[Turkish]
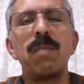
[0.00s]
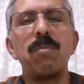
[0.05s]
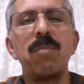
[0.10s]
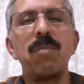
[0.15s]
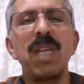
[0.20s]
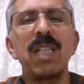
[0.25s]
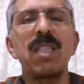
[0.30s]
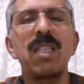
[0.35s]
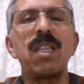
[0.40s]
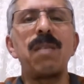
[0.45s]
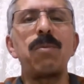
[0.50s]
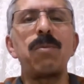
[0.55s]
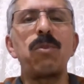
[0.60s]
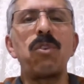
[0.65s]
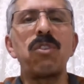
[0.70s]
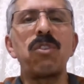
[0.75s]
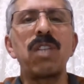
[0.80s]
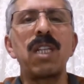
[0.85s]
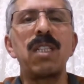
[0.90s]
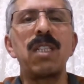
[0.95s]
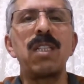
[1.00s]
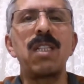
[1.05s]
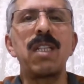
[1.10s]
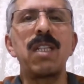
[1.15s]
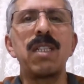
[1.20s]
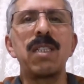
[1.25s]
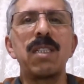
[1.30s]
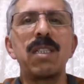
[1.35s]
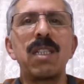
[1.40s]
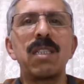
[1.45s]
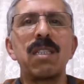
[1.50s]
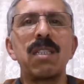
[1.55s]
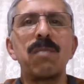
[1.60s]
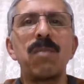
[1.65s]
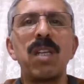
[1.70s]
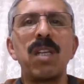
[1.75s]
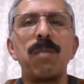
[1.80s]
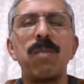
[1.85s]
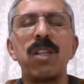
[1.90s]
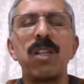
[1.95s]
mektep kökenlileri
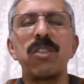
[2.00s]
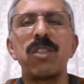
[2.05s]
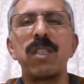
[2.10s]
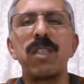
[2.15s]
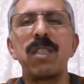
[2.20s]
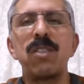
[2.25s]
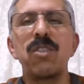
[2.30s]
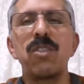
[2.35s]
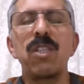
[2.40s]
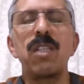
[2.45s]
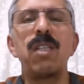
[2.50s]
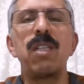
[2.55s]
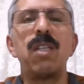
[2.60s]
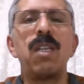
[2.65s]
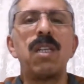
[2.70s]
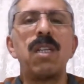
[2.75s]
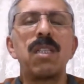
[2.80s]
getirmeye başlayınca